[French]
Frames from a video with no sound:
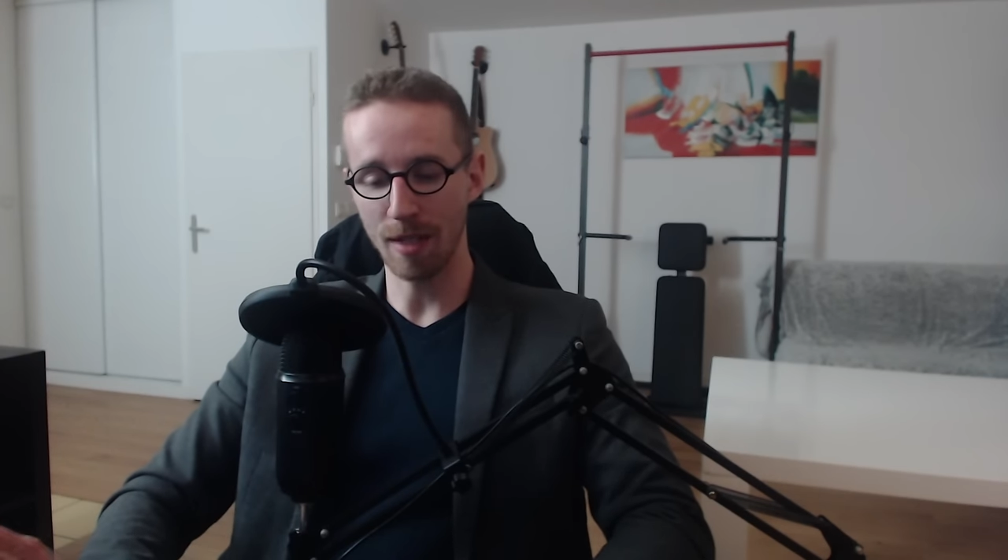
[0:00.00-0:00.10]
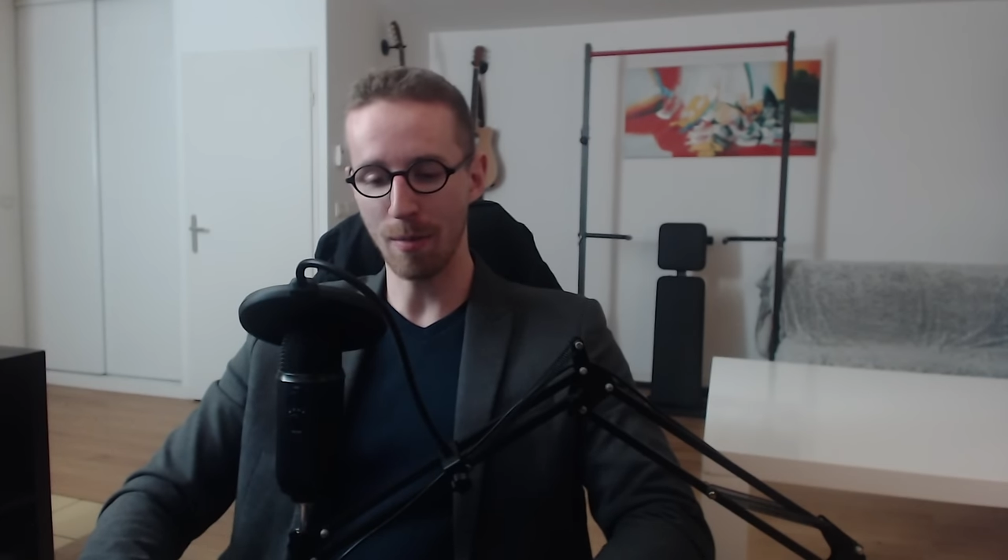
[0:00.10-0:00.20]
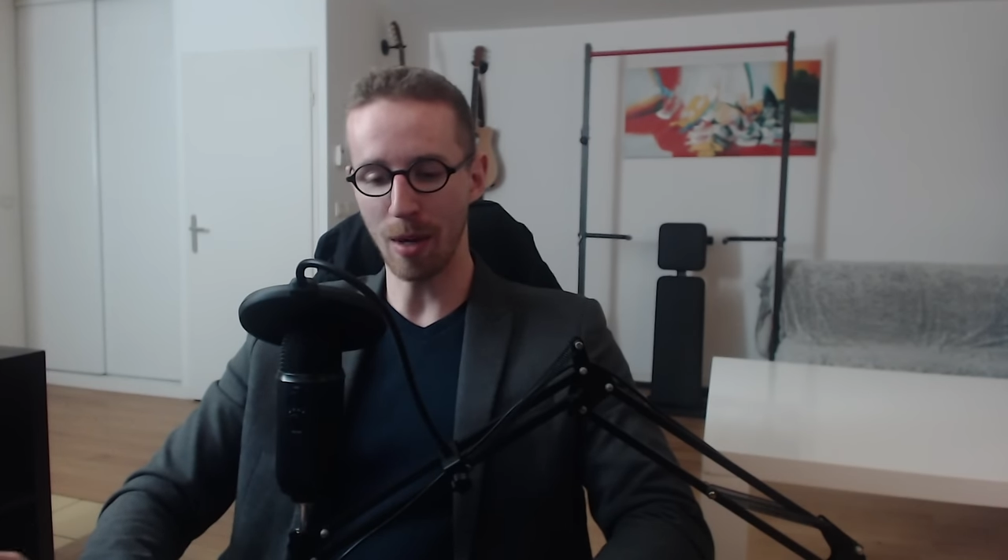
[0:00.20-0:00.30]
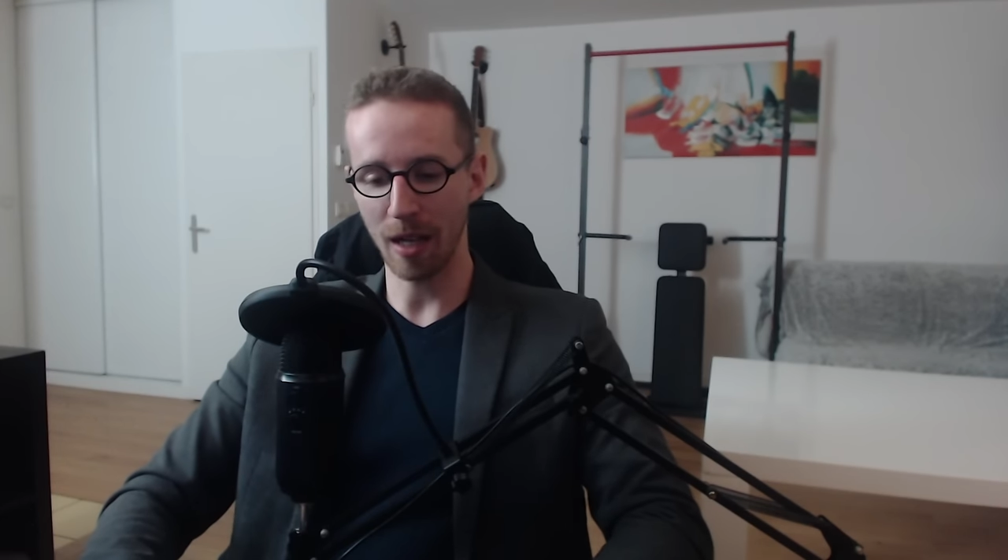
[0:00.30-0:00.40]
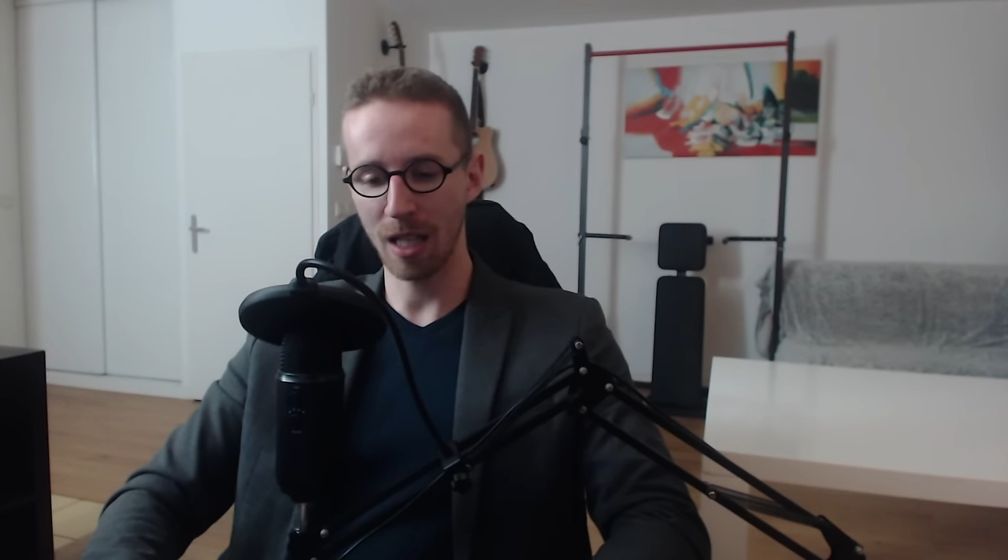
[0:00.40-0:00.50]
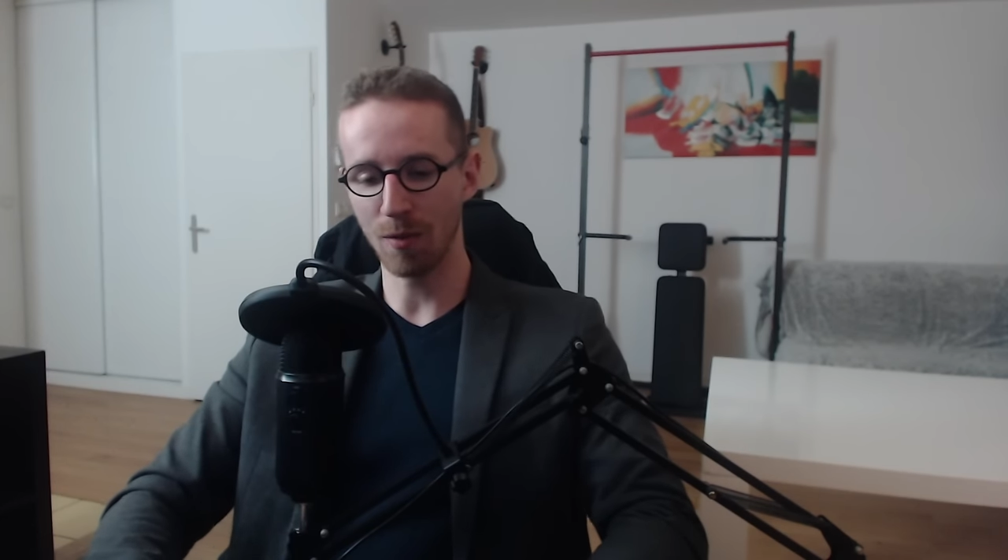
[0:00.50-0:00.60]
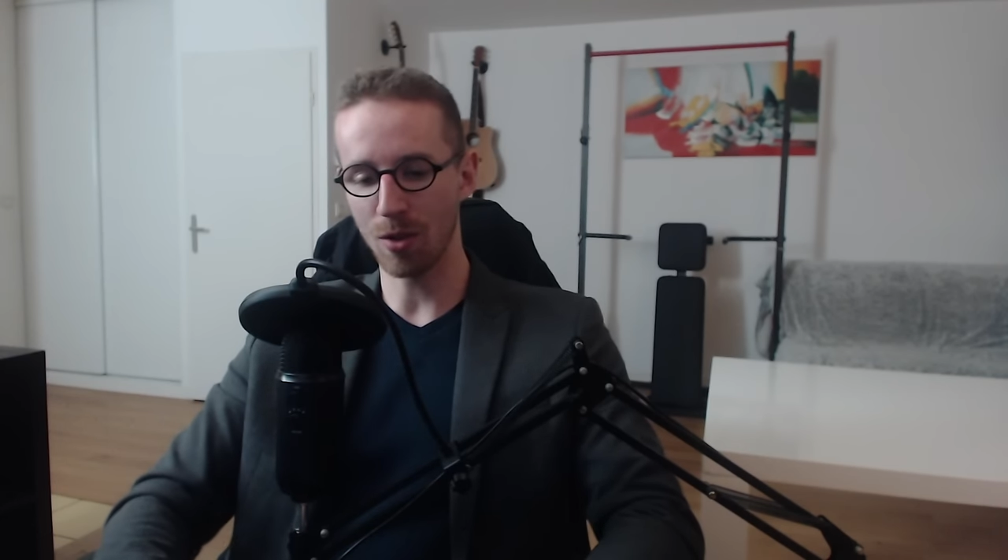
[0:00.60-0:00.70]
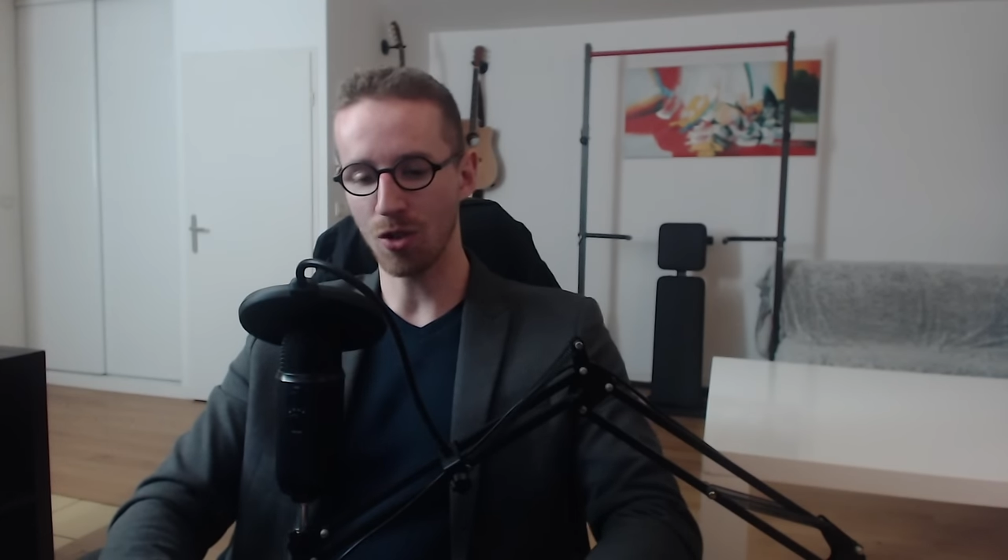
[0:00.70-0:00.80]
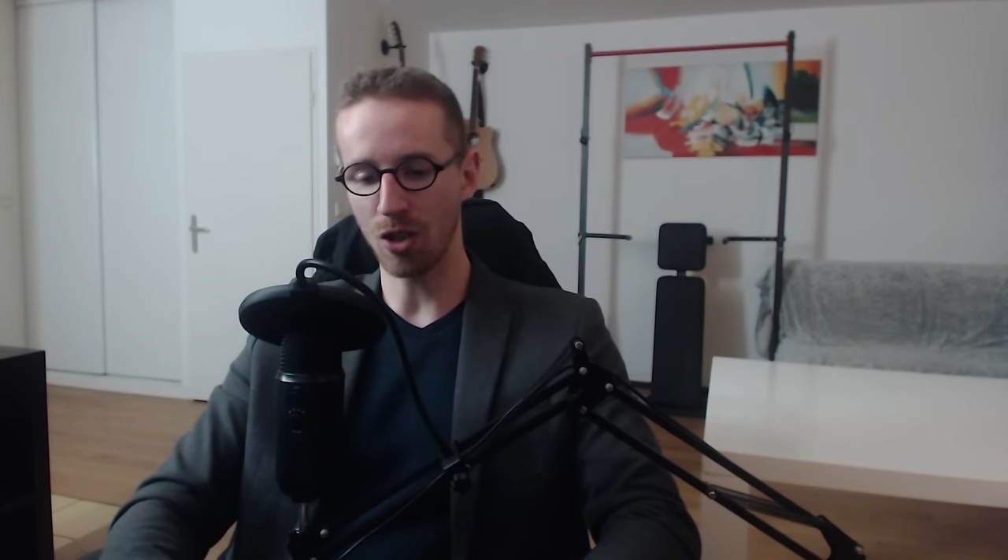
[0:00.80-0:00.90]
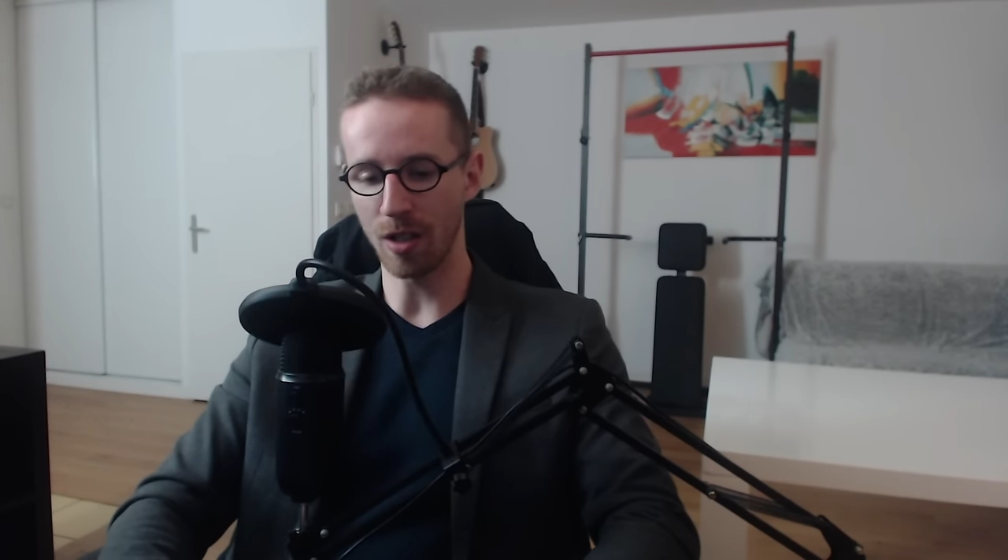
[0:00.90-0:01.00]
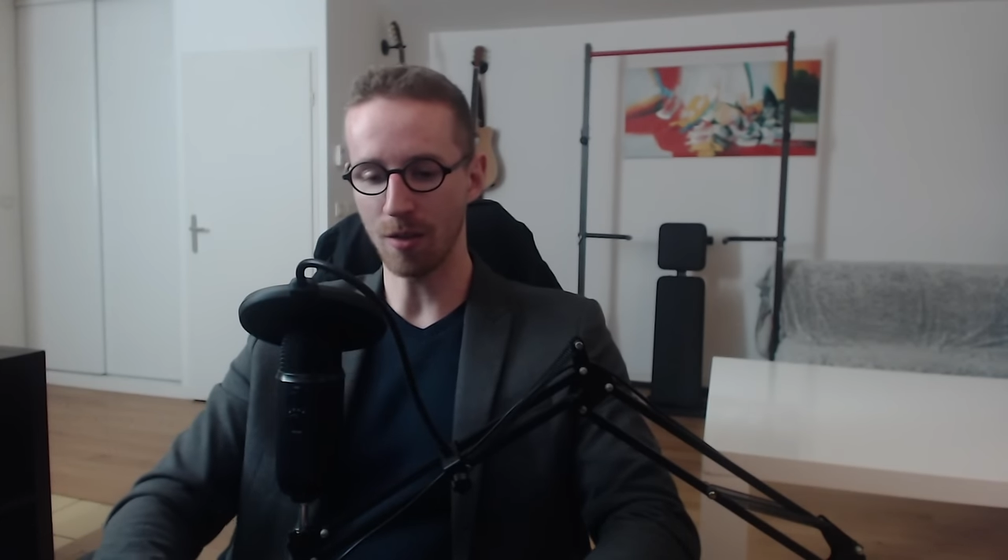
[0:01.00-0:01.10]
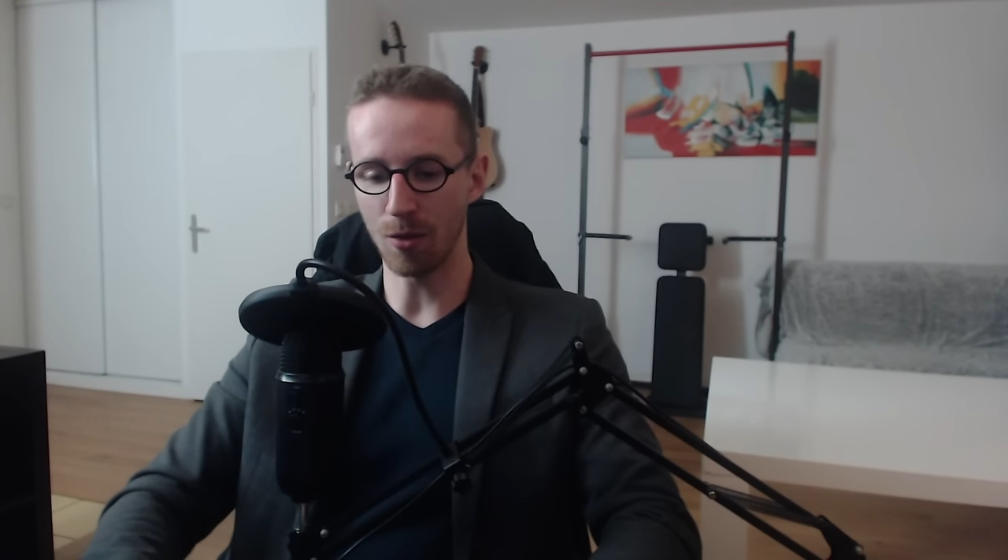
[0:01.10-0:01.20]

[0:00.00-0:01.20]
séparées qui vont s'enchaîner. Hein.